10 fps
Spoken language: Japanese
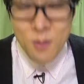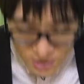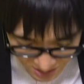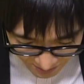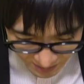こん
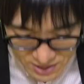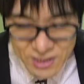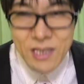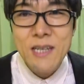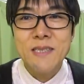にちは、
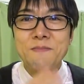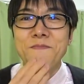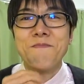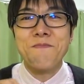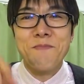ハイジーです。
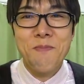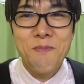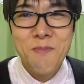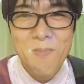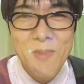
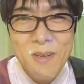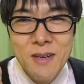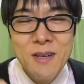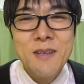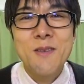
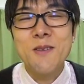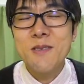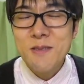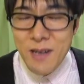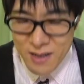とい
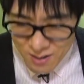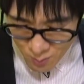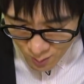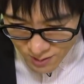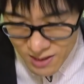うわけで、
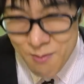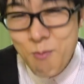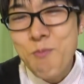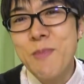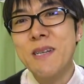もう
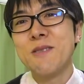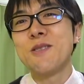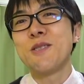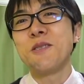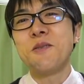年末
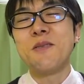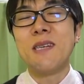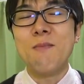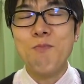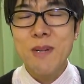中の
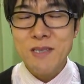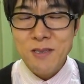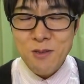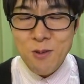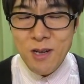年
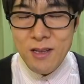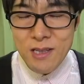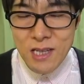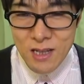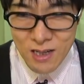末の動画
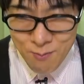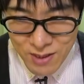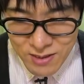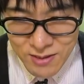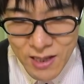になり
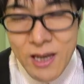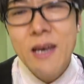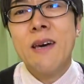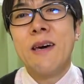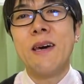ますね。
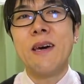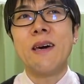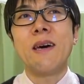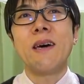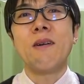
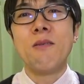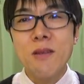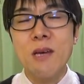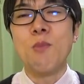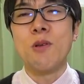えー、本
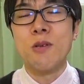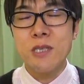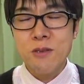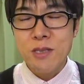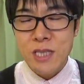当にもう
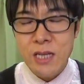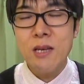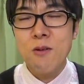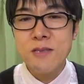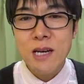年のせい
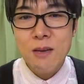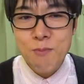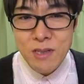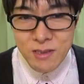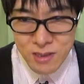でござい
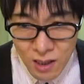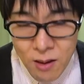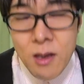ますが、